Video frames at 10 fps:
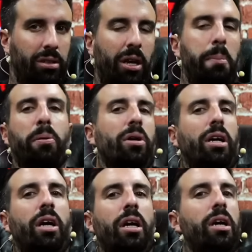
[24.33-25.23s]
Es
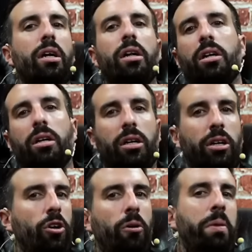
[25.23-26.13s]
porque
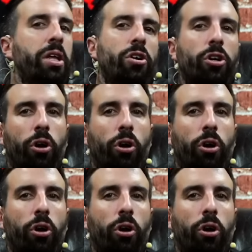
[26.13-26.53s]
los medios de